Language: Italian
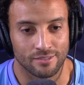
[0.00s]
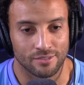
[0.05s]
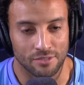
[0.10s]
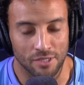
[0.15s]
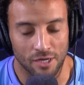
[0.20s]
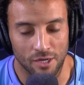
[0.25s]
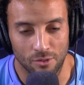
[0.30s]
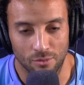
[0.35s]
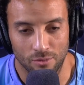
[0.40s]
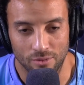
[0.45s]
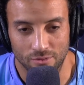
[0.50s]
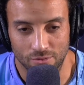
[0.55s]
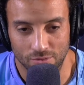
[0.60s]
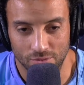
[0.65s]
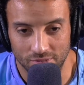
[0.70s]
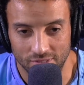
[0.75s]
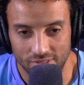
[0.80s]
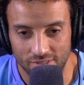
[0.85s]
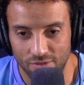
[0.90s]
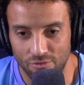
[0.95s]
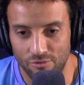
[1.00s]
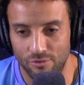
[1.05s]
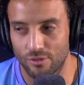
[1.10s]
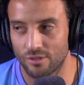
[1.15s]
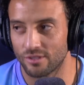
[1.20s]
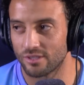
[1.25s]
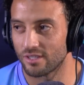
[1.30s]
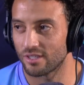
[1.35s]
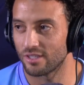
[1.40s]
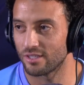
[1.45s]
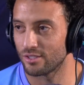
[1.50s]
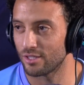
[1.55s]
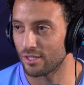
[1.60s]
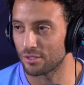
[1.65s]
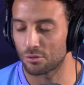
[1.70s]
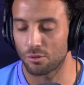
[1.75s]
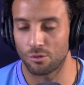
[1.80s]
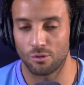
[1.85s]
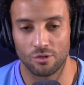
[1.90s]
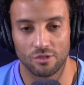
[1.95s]
Ciao a tutti i tifosi che ci
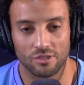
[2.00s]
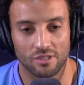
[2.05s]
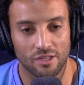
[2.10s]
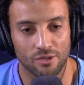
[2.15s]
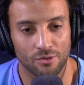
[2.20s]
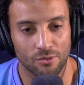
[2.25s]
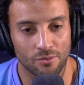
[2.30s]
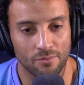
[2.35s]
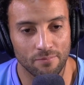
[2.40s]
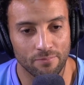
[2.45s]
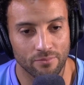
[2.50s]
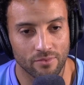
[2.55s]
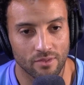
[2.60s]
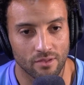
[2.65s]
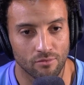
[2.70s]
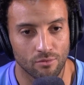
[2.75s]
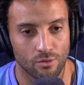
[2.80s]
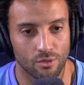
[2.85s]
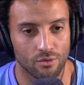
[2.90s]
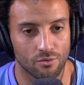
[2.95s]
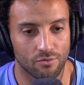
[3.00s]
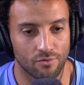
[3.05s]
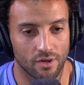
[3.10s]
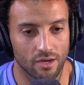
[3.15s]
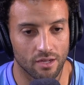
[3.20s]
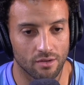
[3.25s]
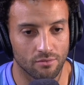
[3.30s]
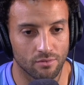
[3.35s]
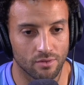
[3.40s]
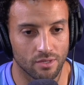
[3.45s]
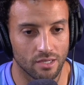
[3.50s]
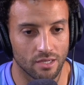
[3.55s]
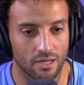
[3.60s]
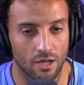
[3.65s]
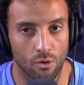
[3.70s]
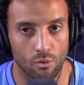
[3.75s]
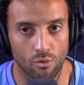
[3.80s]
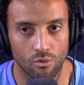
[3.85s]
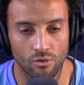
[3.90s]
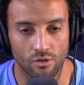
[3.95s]
ascoltano, voglio farvi gli
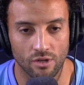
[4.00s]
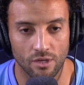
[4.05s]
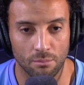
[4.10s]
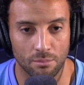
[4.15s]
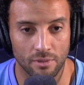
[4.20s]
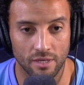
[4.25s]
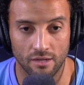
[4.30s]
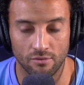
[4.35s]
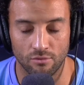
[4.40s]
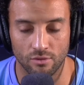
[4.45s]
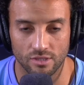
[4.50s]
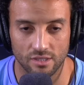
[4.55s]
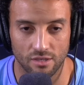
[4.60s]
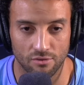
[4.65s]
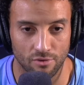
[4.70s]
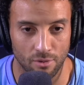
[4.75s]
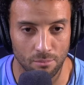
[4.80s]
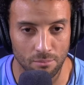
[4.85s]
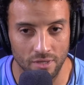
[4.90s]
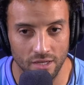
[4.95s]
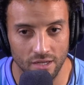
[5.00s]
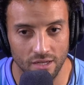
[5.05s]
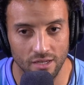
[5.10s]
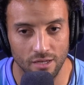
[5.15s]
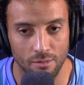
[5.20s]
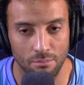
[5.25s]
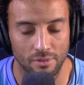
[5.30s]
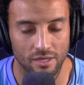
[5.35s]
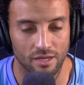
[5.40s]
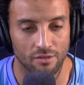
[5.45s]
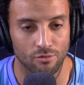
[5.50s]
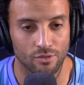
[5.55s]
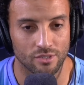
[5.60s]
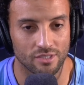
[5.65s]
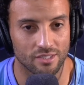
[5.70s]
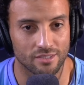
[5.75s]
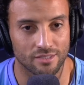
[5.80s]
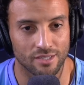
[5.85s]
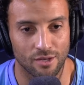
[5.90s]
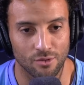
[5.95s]
auguri per la vostra famiglia, per la vostra
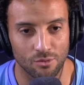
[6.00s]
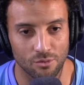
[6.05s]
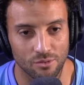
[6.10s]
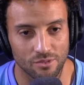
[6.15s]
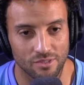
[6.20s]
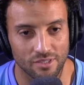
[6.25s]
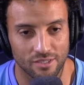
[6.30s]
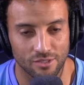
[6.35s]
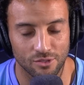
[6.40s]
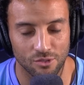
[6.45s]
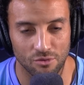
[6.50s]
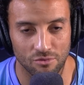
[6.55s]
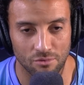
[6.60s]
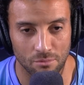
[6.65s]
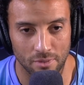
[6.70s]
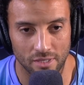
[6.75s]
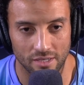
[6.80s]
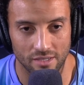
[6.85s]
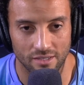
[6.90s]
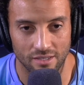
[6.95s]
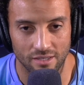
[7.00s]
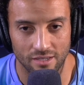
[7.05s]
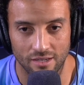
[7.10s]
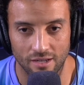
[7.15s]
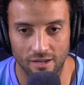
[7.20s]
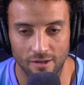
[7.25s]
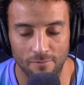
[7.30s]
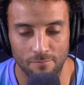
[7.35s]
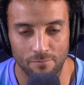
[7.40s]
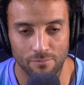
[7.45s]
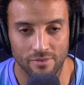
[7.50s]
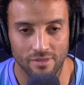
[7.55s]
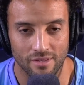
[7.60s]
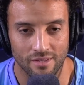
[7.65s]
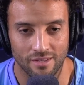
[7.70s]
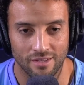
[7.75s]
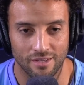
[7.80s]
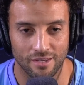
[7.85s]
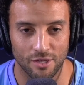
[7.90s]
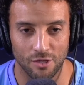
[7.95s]
salute, che Dio vi benedica
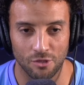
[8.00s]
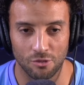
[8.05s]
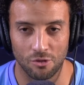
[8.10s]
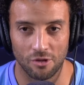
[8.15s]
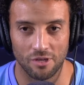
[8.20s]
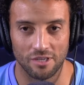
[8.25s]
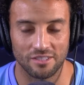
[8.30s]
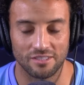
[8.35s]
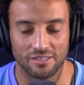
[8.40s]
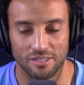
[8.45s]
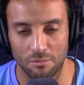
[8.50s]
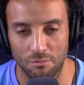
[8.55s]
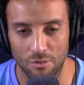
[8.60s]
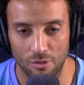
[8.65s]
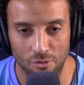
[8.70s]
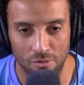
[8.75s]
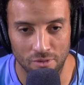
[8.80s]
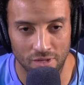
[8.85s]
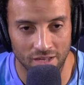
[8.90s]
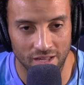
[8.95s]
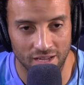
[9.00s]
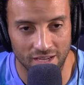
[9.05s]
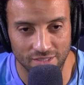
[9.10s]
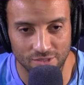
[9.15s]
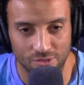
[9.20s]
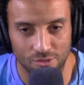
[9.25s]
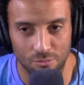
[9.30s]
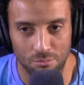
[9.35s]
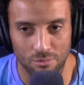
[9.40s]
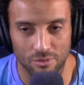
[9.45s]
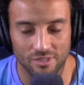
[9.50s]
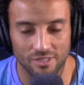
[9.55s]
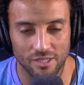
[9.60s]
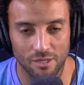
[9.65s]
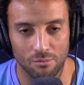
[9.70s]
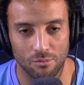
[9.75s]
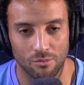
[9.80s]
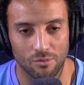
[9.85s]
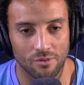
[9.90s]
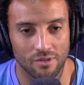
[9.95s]
e che noi insieme con la Lazio
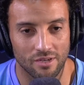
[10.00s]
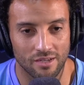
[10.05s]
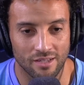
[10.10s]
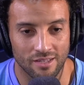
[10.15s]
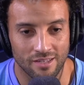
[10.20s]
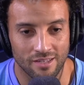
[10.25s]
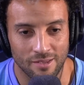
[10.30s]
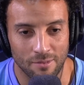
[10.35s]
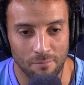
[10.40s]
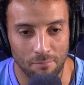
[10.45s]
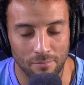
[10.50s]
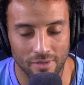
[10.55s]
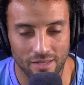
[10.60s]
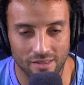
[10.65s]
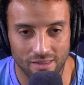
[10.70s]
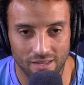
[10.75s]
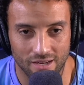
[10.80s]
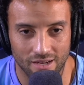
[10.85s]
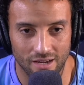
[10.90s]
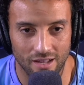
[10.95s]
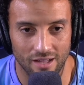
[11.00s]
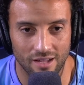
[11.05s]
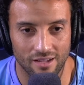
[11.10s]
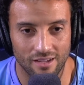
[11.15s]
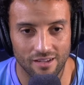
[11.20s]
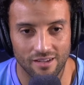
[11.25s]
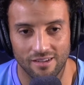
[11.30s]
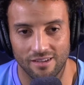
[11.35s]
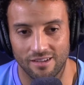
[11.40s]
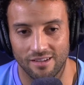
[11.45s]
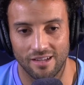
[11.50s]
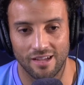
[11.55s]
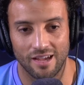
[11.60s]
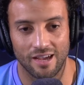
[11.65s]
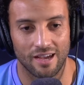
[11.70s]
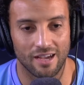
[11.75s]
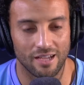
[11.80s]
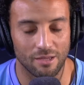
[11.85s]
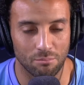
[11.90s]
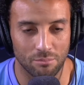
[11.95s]
possiamo metterla
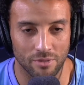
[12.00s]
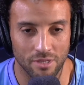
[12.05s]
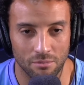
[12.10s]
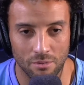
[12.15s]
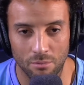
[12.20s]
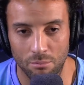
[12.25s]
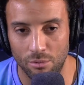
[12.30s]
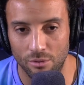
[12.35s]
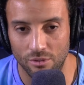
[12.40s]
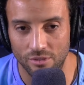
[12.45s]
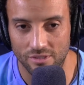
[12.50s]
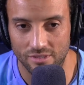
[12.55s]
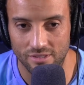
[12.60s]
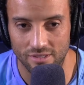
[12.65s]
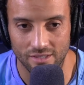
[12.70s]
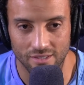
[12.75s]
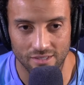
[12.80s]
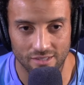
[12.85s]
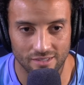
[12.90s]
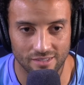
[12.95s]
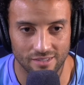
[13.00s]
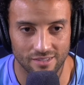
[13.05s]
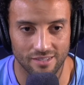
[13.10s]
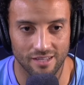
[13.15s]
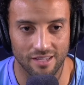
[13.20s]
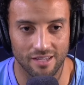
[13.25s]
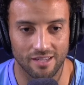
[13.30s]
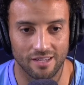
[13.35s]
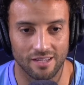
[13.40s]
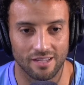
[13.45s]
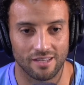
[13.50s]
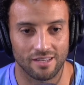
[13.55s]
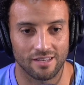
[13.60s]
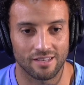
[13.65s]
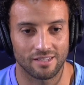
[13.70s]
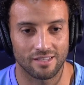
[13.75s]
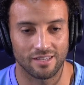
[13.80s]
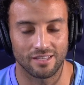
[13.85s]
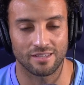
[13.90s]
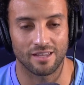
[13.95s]
ai primi posti
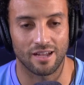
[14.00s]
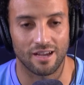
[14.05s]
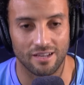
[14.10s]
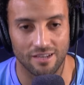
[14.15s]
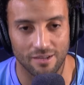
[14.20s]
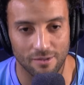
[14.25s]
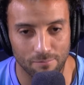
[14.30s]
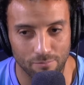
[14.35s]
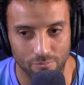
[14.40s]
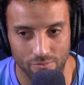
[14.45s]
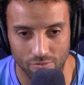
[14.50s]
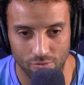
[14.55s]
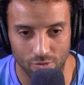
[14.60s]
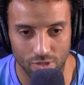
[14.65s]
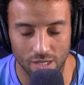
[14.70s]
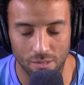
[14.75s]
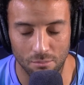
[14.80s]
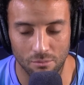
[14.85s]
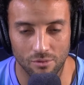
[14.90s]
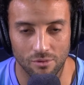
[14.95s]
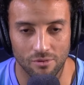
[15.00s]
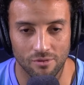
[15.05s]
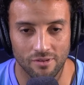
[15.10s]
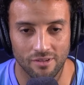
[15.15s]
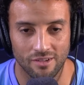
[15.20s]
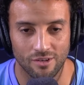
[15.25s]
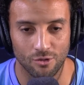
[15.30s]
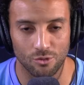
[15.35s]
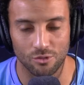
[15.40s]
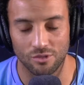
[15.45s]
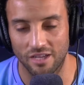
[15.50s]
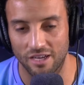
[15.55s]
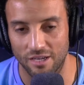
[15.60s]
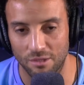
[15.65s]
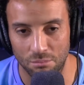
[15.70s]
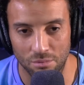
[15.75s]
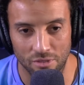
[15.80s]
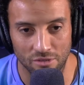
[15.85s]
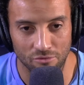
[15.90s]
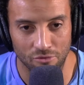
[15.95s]
d'Italia. Vogliamo lottare
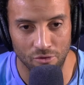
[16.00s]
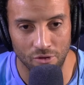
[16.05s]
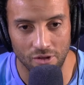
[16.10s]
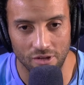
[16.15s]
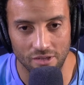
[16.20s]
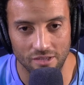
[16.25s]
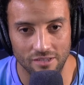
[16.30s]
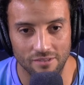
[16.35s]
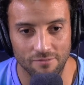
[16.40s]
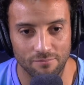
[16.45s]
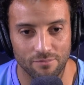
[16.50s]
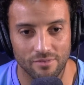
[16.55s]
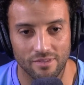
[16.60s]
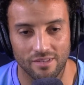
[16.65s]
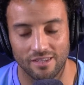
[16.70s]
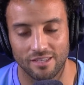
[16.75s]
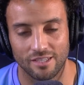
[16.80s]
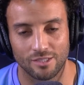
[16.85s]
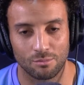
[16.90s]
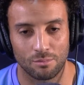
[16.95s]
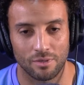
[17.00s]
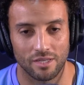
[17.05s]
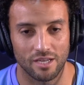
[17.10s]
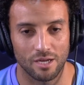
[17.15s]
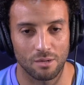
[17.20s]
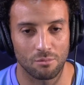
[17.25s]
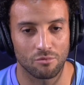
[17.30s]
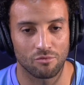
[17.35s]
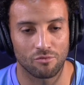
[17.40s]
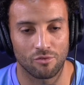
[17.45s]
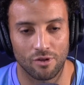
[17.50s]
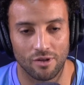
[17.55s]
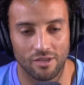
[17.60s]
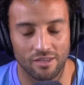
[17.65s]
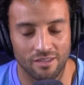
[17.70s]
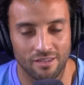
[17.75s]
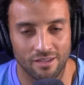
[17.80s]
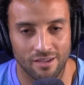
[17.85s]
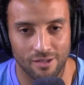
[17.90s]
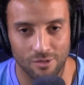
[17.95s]
per voi e speriamo voi
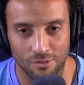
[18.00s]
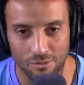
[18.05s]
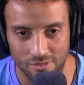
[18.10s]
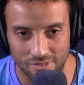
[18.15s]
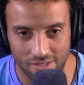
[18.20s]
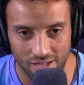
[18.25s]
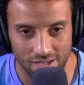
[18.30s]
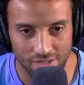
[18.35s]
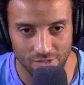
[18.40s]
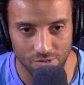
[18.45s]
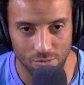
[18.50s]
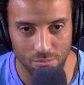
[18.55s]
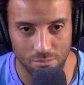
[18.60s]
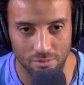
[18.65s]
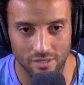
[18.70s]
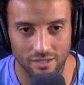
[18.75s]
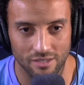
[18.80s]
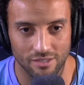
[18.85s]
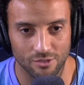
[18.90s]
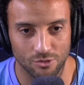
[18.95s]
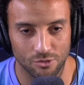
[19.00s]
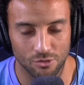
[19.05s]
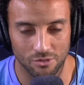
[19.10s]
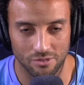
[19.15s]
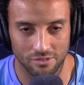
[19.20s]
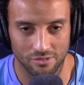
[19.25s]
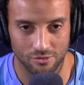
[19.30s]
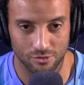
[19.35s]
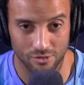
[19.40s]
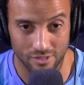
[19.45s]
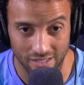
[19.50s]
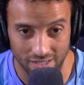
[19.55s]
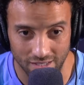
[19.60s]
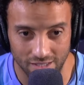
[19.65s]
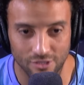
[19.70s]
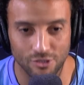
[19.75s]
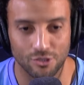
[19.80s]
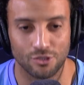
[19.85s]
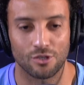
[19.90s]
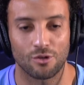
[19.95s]
allo stadio per
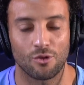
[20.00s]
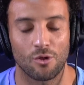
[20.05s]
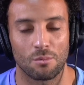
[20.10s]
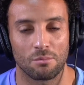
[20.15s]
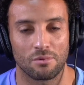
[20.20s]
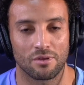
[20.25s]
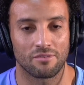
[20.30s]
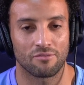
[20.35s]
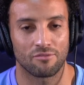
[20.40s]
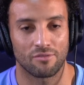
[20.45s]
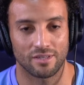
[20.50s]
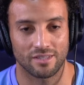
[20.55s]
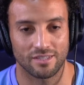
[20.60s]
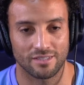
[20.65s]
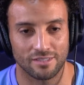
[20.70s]
sostenerci come fate